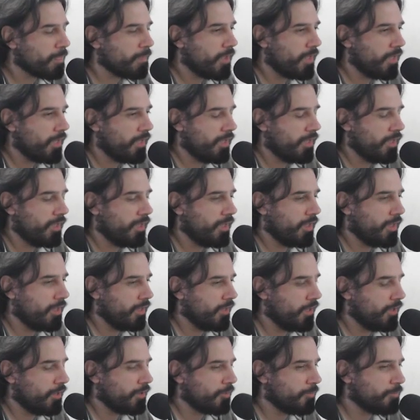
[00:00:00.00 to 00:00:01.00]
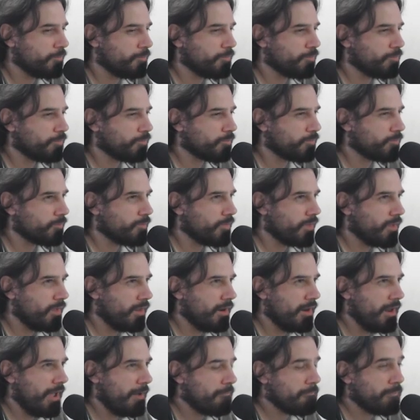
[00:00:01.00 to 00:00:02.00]
Em,
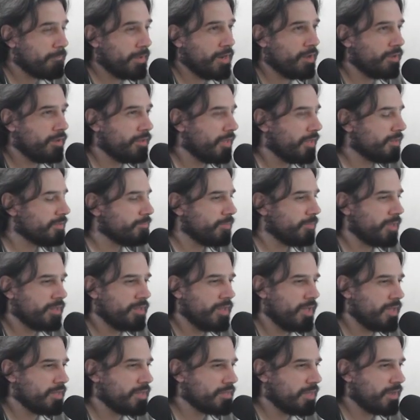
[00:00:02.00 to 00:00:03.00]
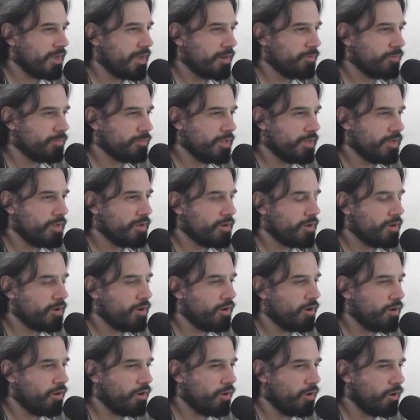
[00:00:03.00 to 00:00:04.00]
las pelotas venía de sacar un
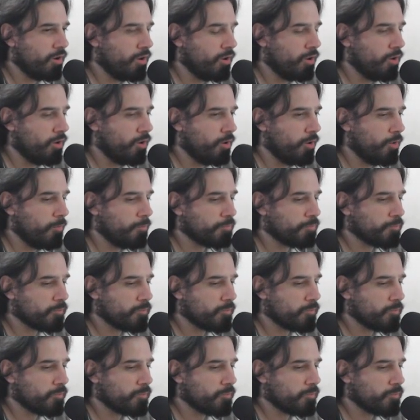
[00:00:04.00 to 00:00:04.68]
disco